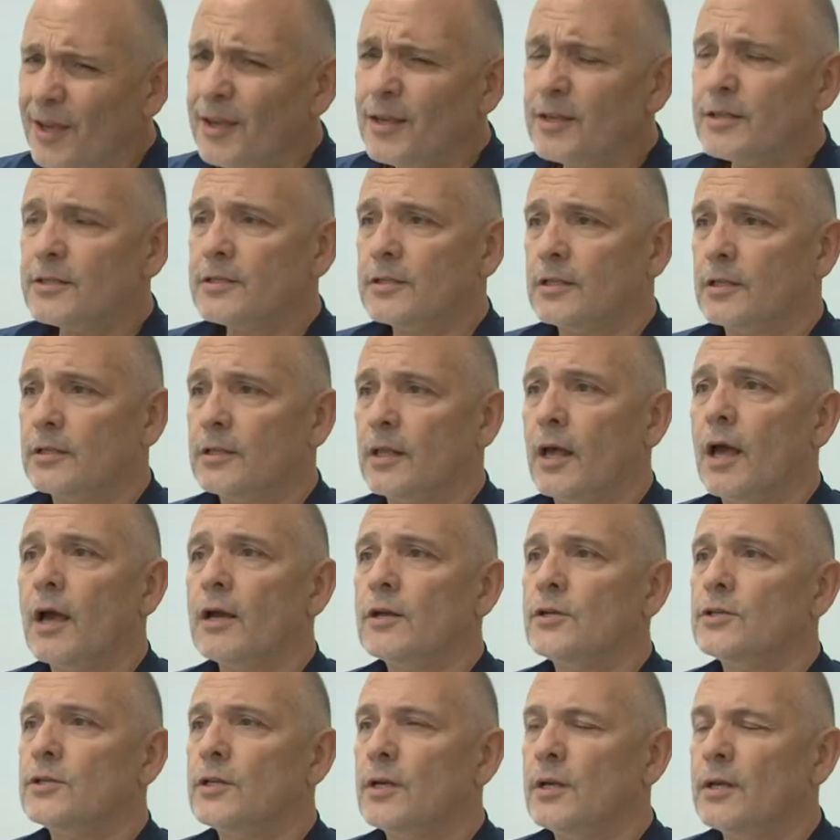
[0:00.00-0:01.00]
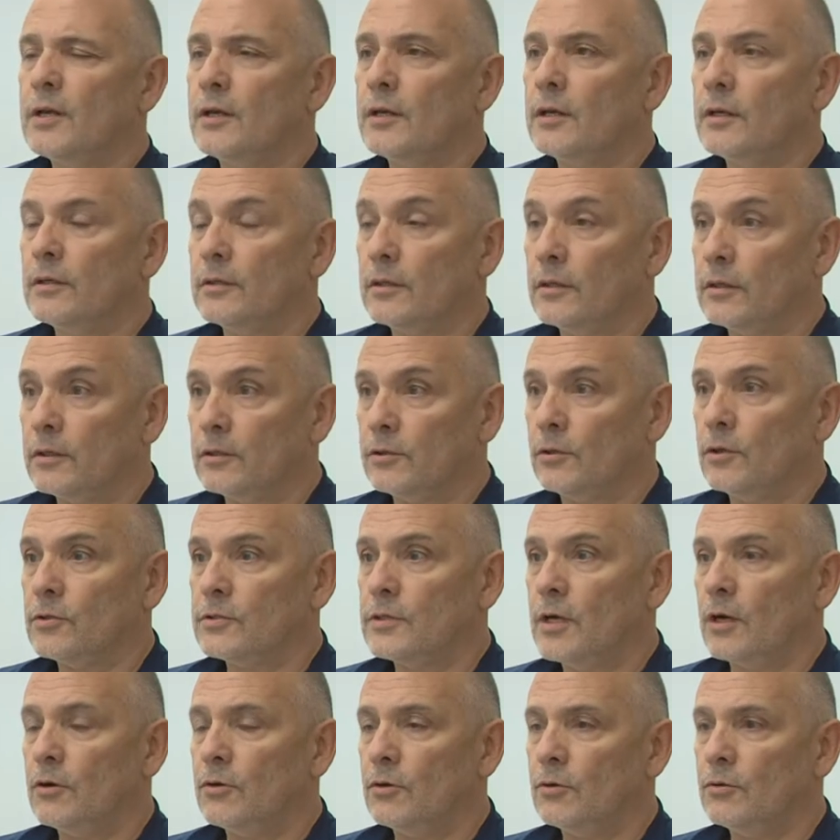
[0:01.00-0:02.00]
jest tak, że kto
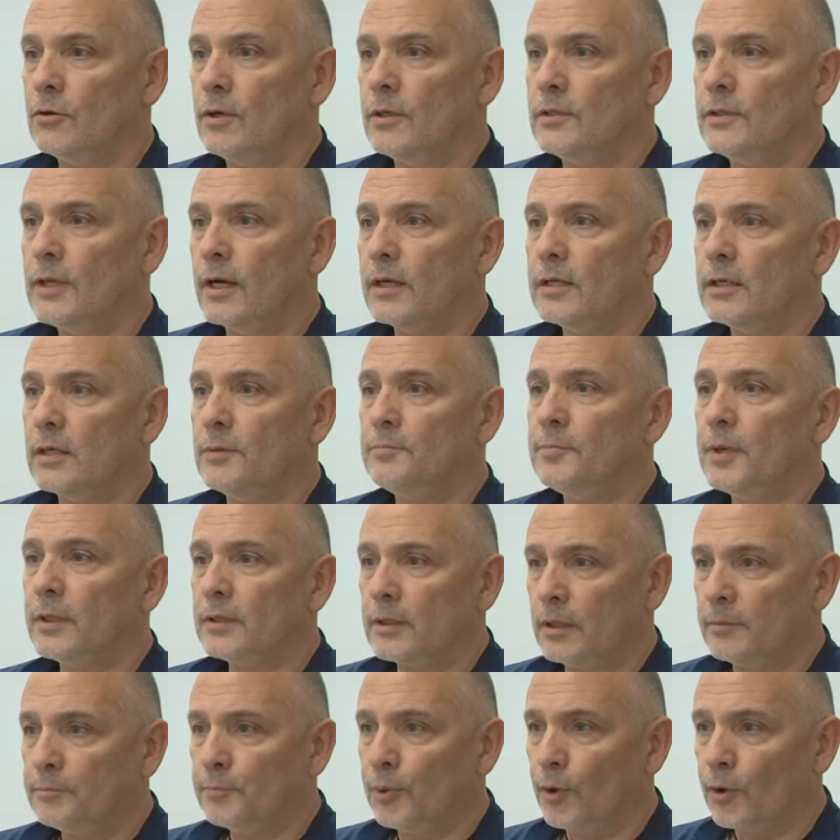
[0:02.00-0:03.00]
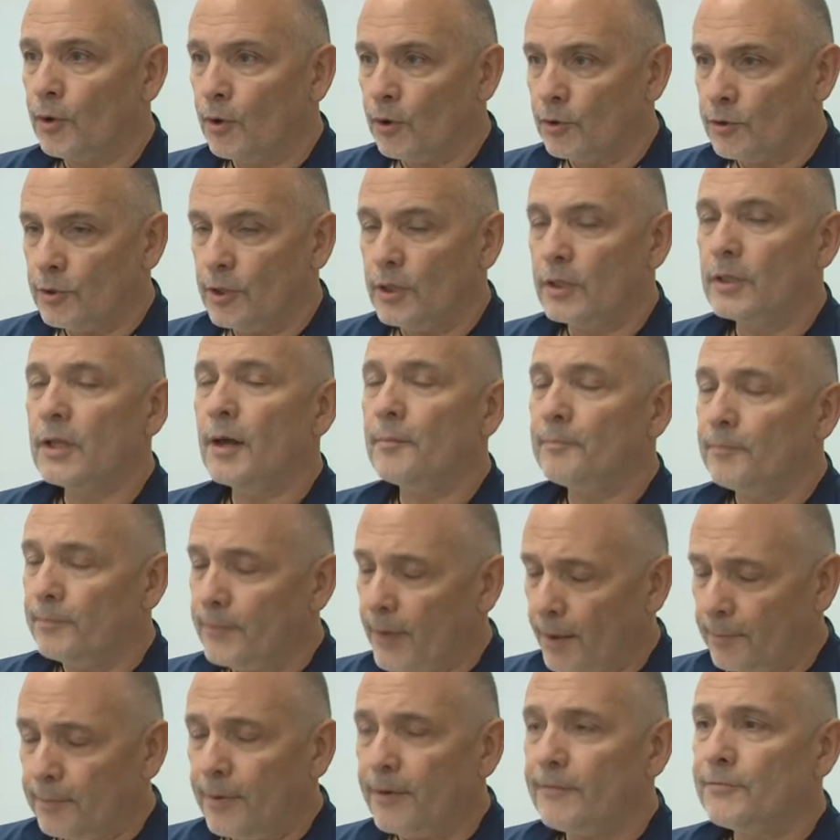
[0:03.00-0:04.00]
zachoruje na grypę, ten poroni. Na,
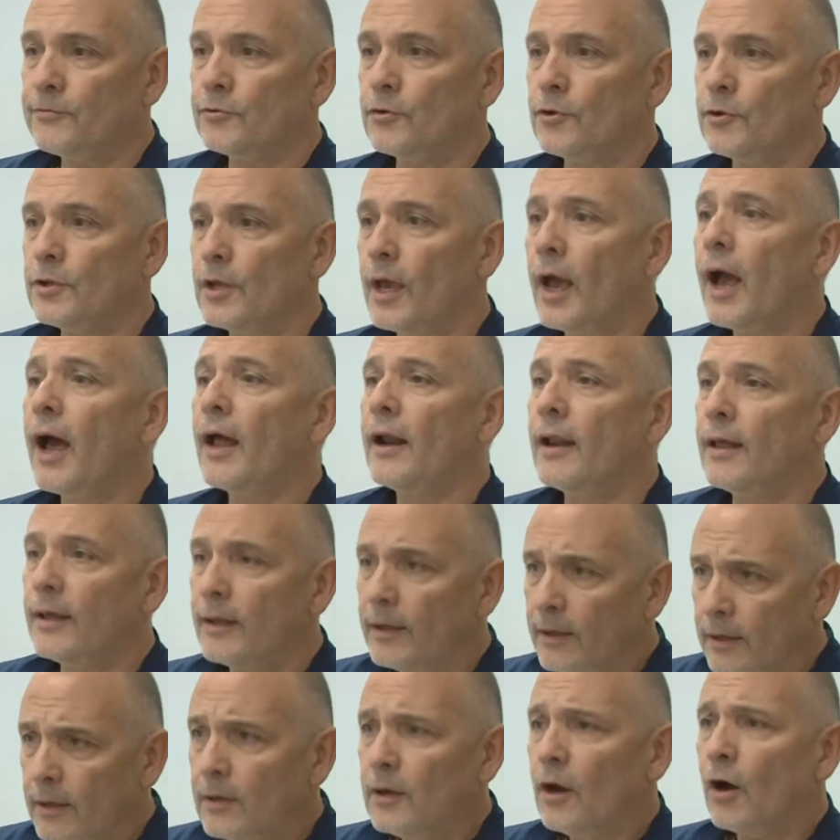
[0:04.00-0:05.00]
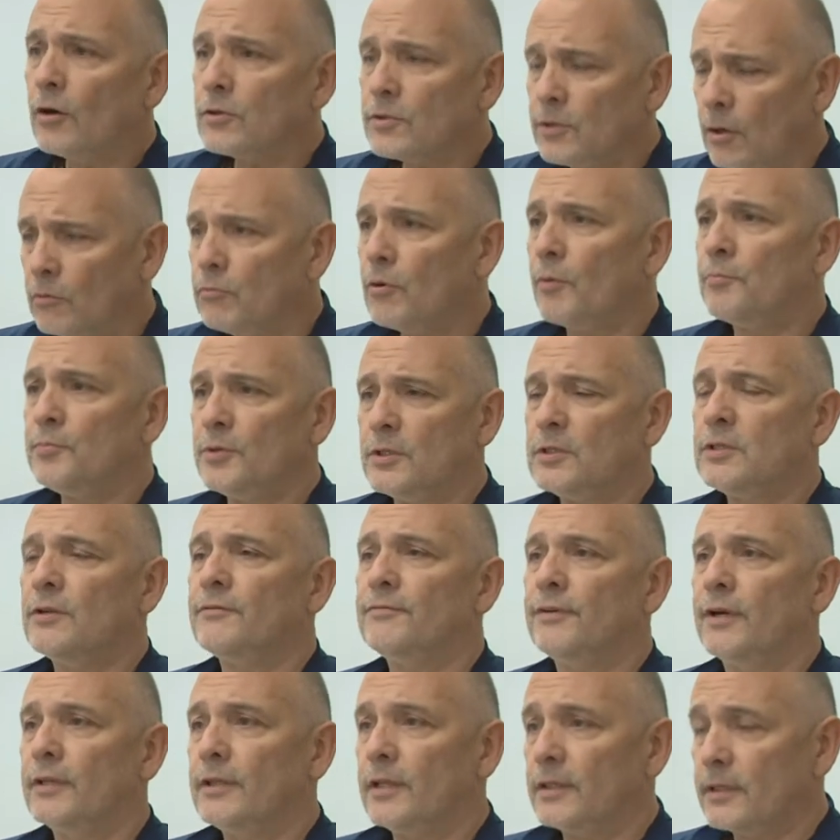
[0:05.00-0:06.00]
na pewno nie, ale są
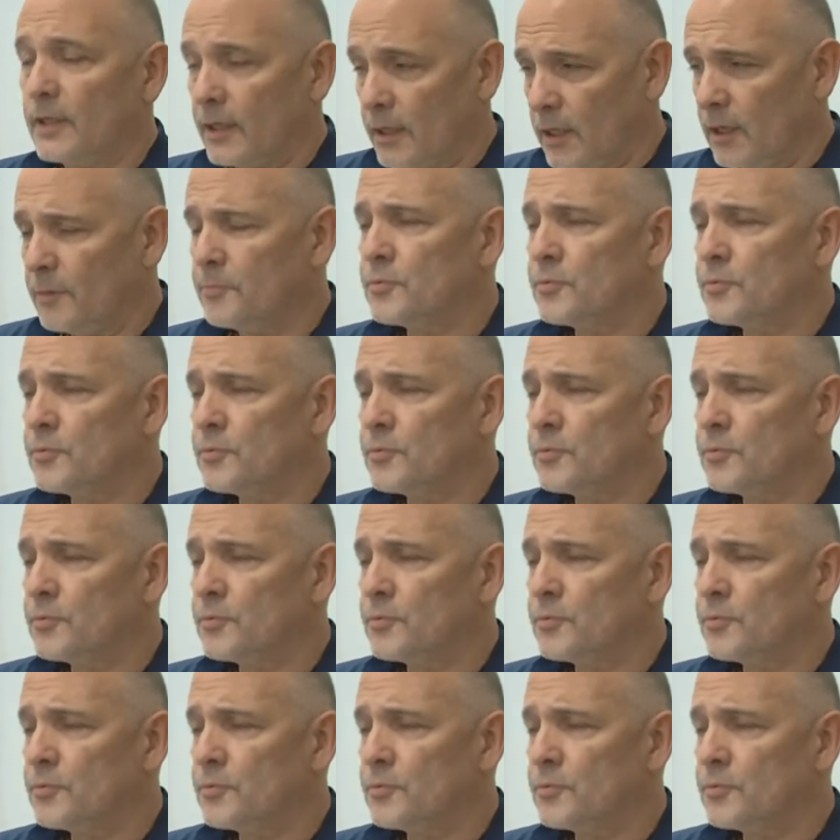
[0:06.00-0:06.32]
opisywane takie